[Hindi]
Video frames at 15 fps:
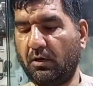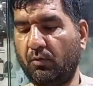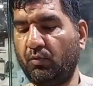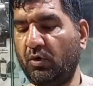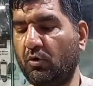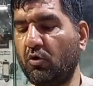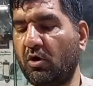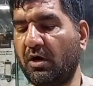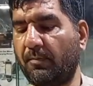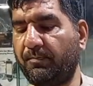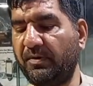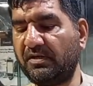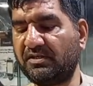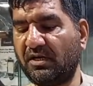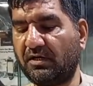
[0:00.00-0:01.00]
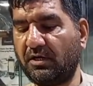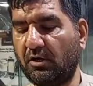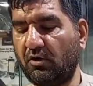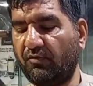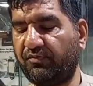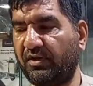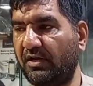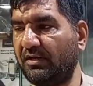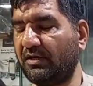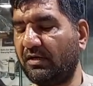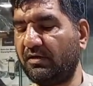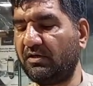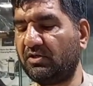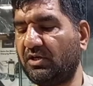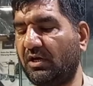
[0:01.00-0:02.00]
वीगो का पीस है टेन ऑफ टेन
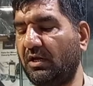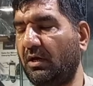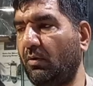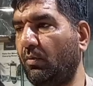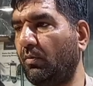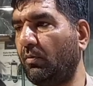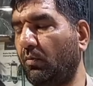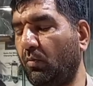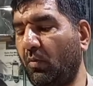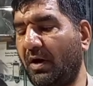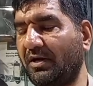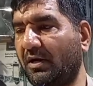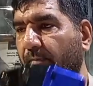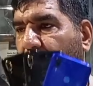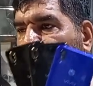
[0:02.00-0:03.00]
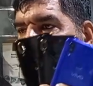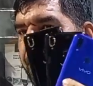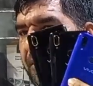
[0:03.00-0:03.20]
कंडीशन है वाटर पैक